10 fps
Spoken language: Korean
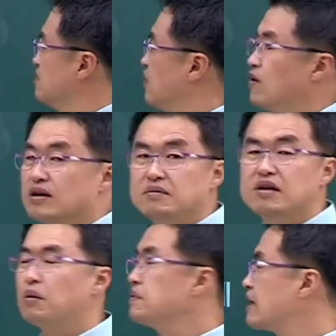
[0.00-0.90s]
뭐,
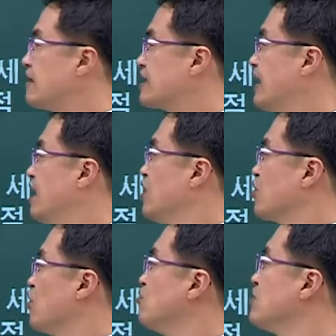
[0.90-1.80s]
읽어보면 될 것 같아.
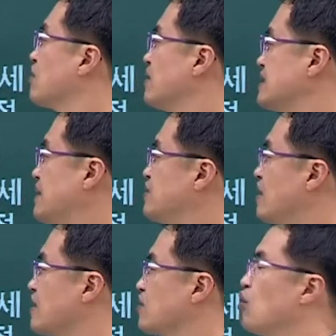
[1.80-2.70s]
공무역과
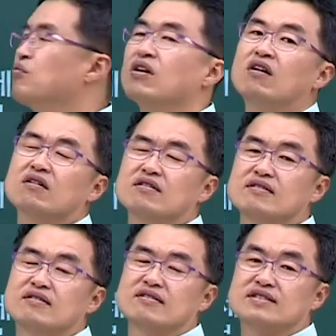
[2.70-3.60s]
사무역. 공무역
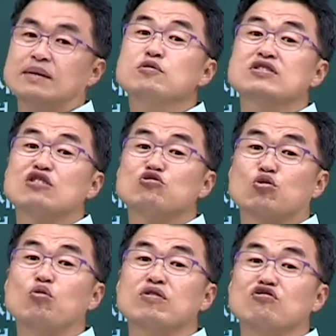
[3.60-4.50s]
삼국시대 주로
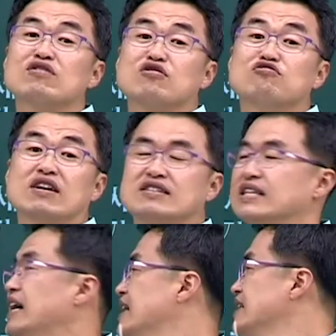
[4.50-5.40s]
공부역 국가대
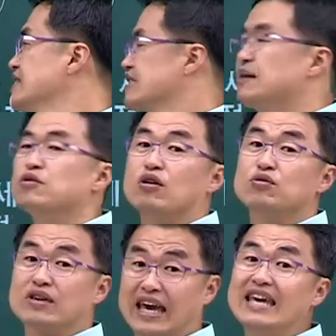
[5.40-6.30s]
국가였잖아.
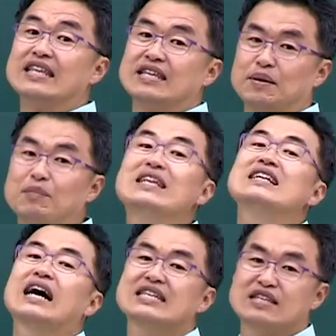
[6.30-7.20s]
사무역은 개인,
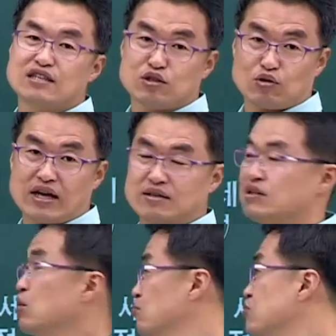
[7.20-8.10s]
민간인들이 또 하는 이런